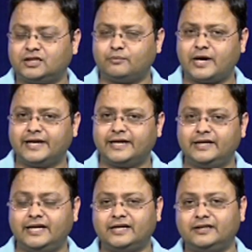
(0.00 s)
में शतक
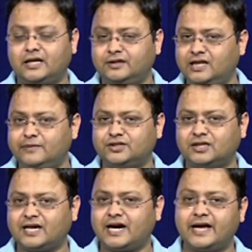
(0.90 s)
मारेंगे लेकिन ना दिल्ली में
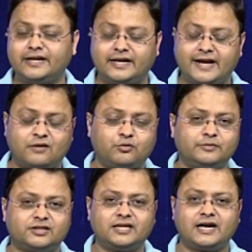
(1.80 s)
शतक आया ना
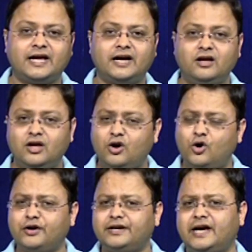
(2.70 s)
नागपुर में शतक आया
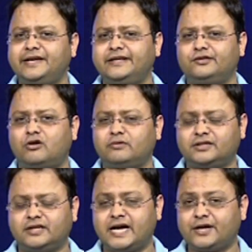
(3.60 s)
और ना ही इंदौर
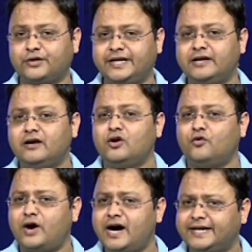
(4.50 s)
में शतक आया क्योंकि
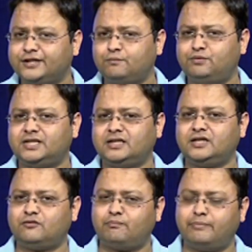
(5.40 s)
वहाँ की जो पिचे
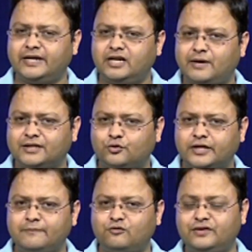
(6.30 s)
थी वो बल्लेबाजों के